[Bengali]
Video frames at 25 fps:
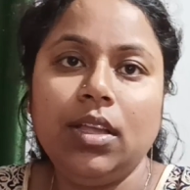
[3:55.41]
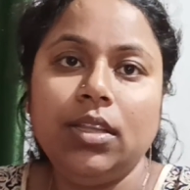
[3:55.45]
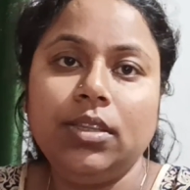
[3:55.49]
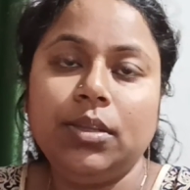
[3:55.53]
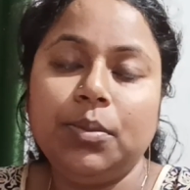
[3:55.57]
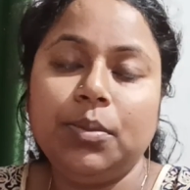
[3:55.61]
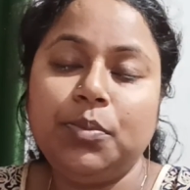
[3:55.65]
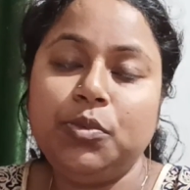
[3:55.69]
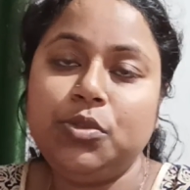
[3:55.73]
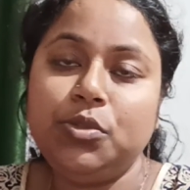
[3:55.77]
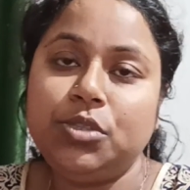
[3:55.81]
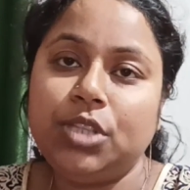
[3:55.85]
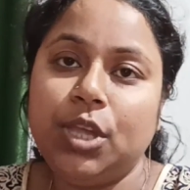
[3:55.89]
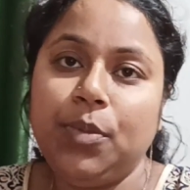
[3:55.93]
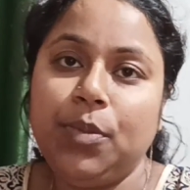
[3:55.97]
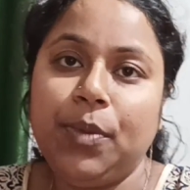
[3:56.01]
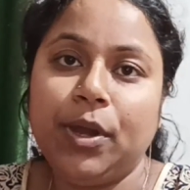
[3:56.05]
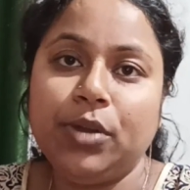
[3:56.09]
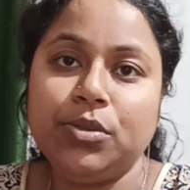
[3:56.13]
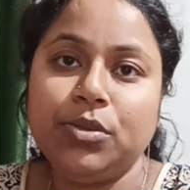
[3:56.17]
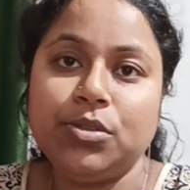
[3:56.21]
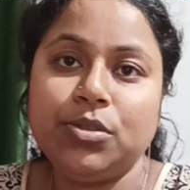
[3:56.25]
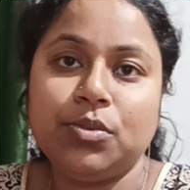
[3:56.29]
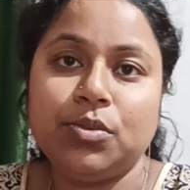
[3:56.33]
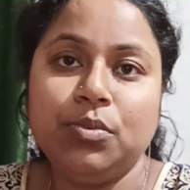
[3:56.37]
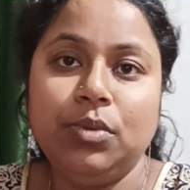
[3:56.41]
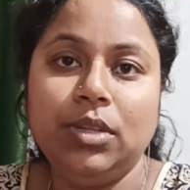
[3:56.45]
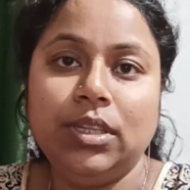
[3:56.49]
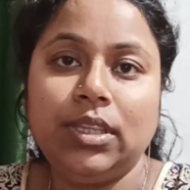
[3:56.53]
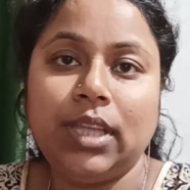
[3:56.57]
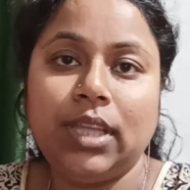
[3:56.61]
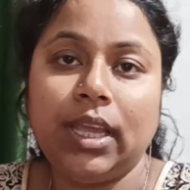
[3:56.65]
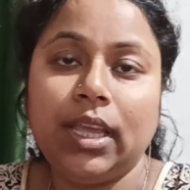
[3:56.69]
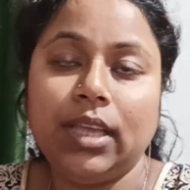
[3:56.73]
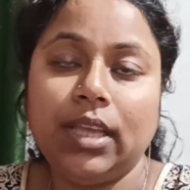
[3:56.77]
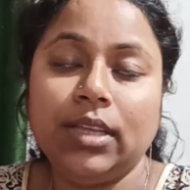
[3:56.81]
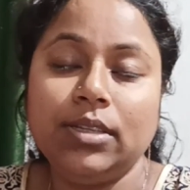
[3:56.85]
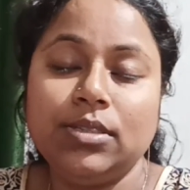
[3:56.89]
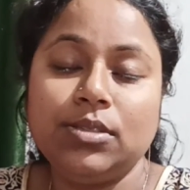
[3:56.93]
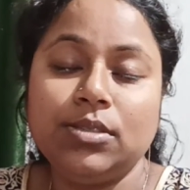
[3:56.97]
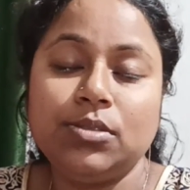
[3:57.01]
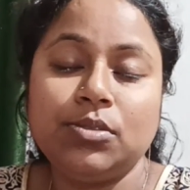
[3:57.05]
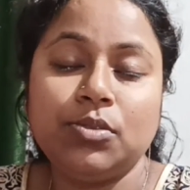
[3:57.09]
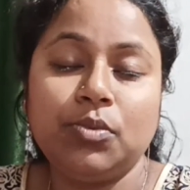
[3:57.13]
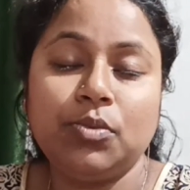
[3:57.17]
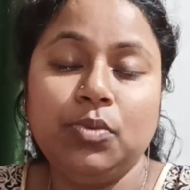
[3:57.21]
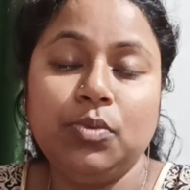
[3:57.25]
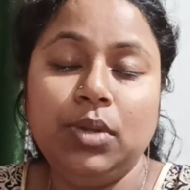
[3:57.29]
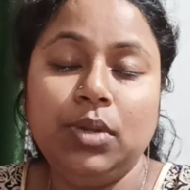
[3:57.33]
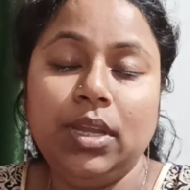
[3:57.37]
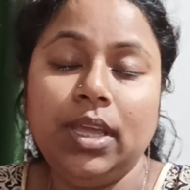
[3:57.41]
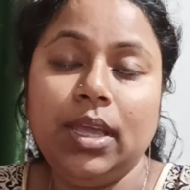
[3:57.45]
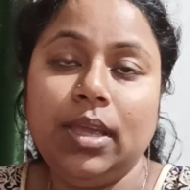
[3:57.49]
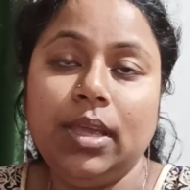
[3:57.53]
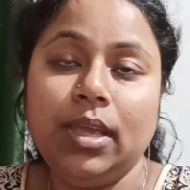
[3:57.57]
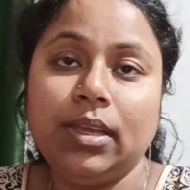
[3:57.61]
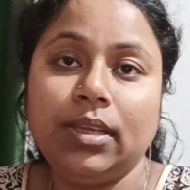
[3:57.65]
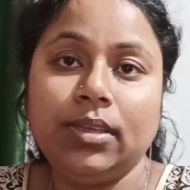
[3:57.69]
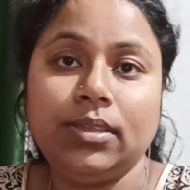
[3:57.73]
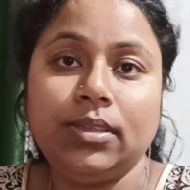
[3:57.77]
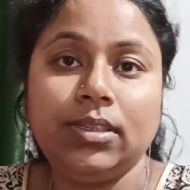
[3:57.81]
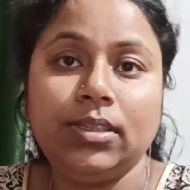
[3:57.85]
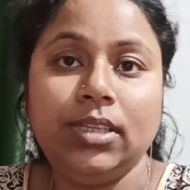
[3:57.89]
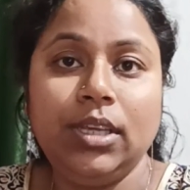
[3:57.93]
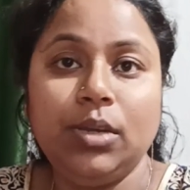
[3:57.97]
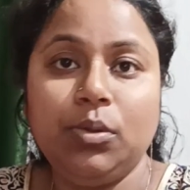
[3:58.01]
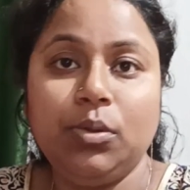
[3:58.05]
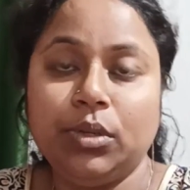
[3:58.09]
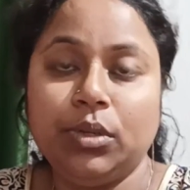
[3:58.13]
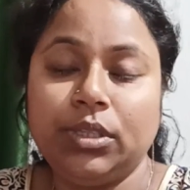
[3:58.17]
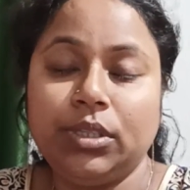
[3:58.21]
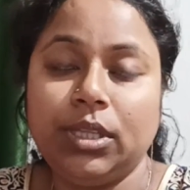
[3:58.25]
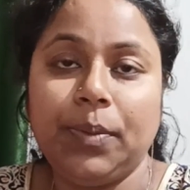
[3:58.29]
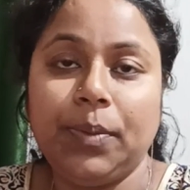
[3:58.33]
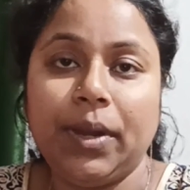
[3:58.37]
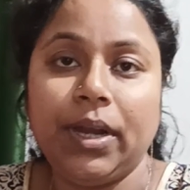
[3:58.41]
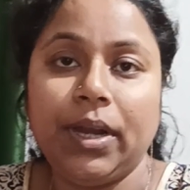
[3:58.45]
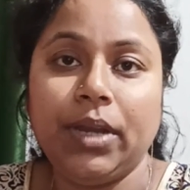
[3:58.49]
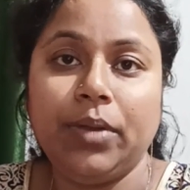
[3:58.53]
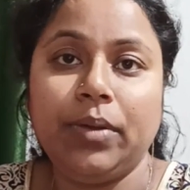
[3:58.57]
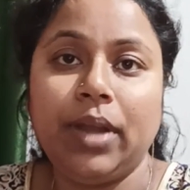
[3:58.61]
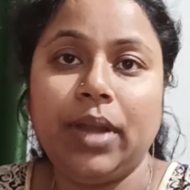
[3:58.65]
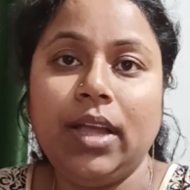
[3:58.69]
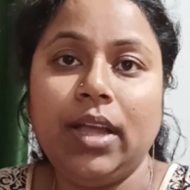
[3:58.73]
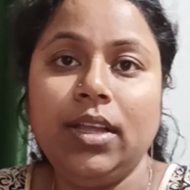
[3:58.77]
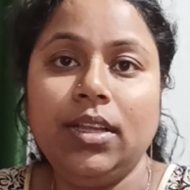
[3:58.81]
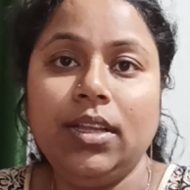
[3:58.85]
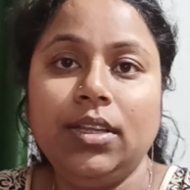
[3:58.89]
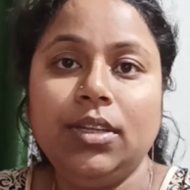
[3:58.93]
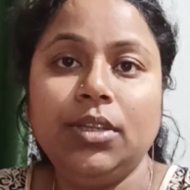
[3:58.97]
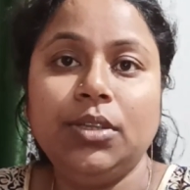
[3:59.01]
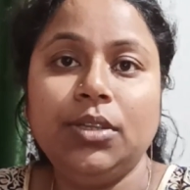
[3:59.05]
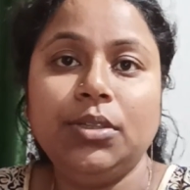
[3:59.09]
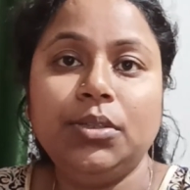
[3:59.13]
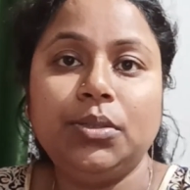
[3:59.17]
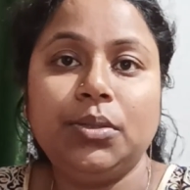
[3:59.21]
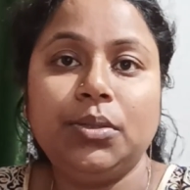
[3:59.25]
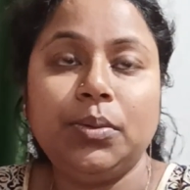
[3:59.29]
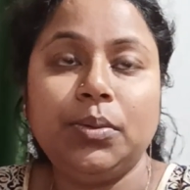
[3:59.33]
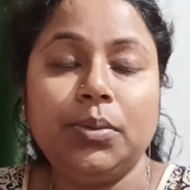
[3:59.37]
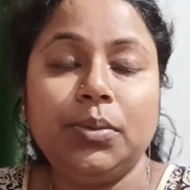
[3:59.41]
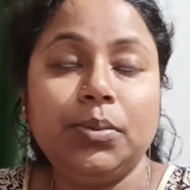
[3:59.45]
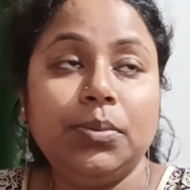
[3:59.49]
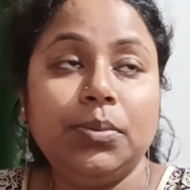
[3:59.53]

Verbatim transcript: তো বুঝতেই পারো স্কুল থেকে স্কুলে কি করতে পারে ওরা তো